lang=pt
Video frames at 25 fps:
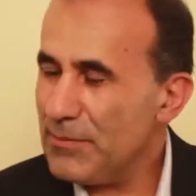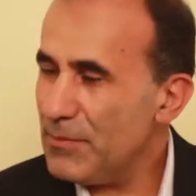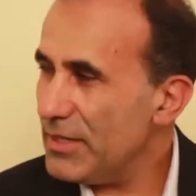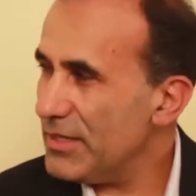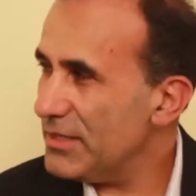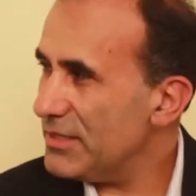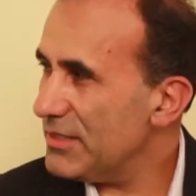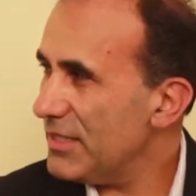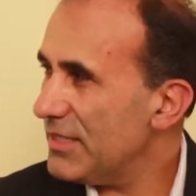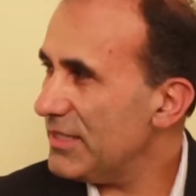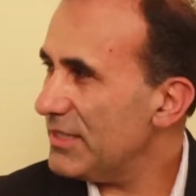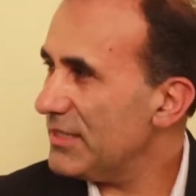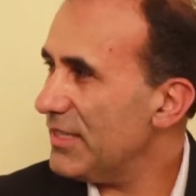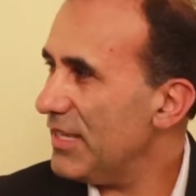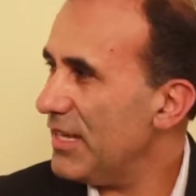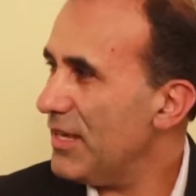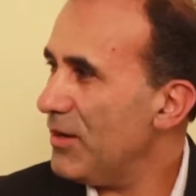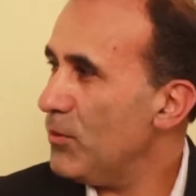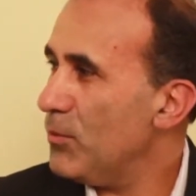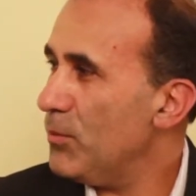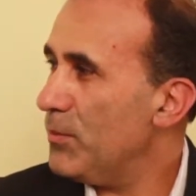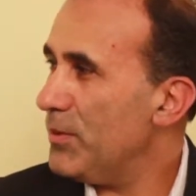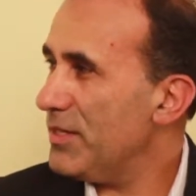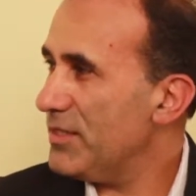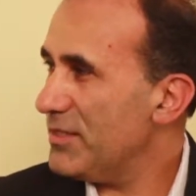
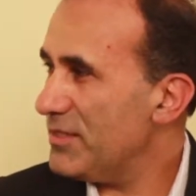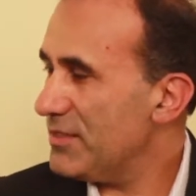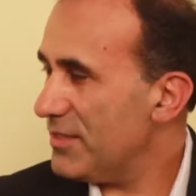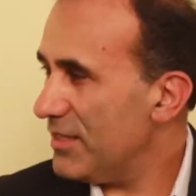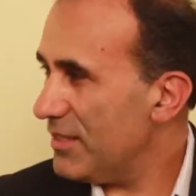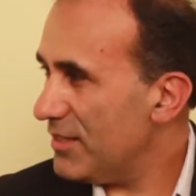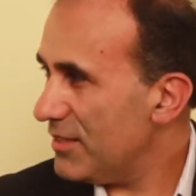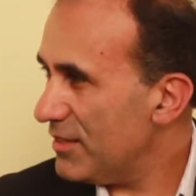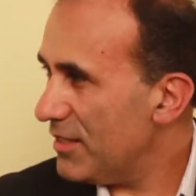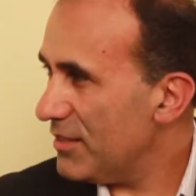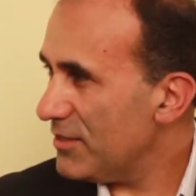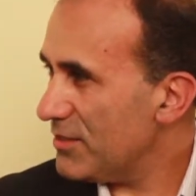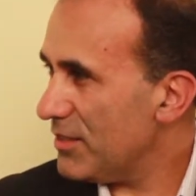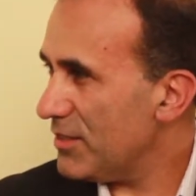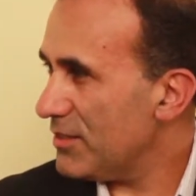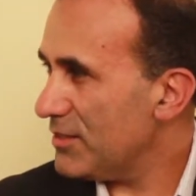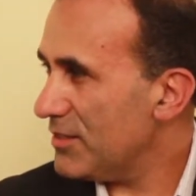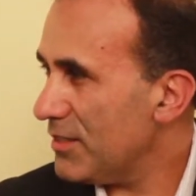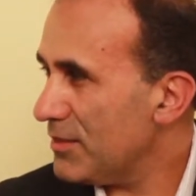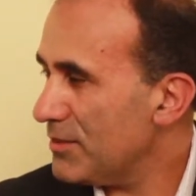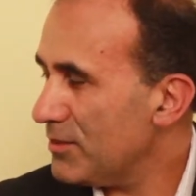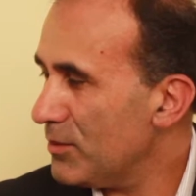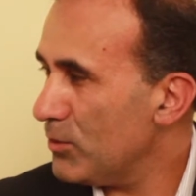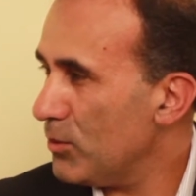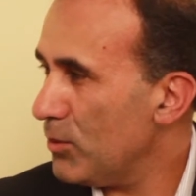apresentar o presidente da
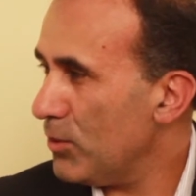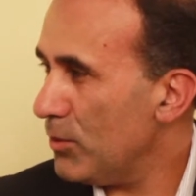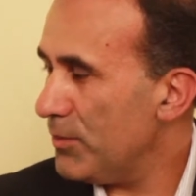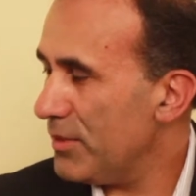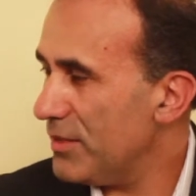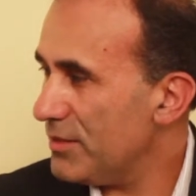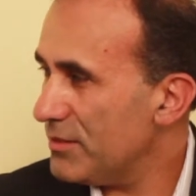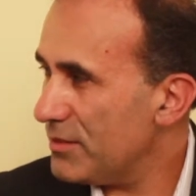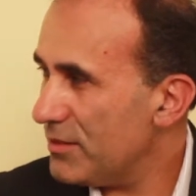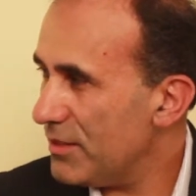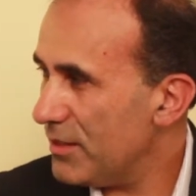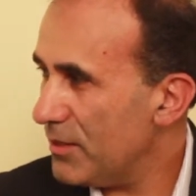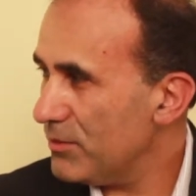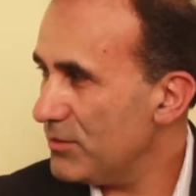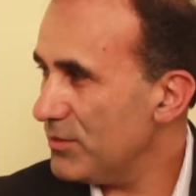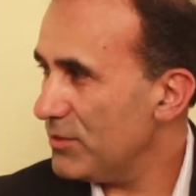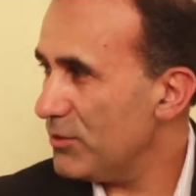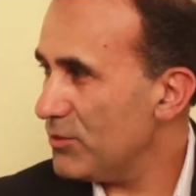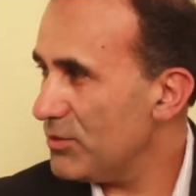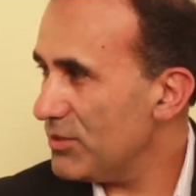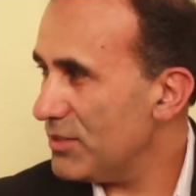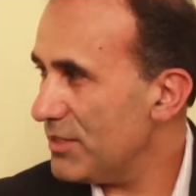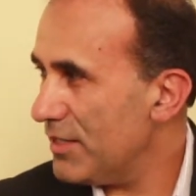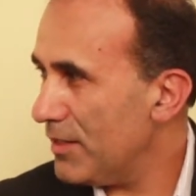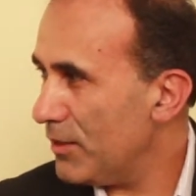Associação Comercial e
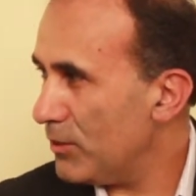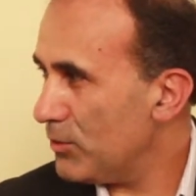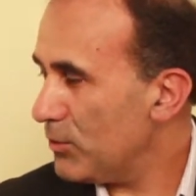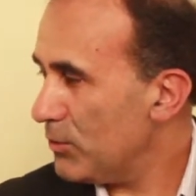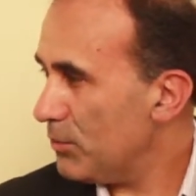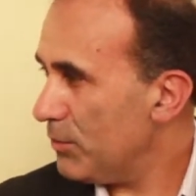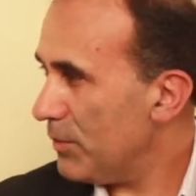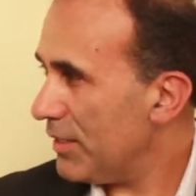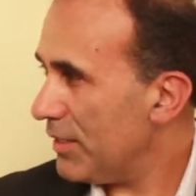Industrial do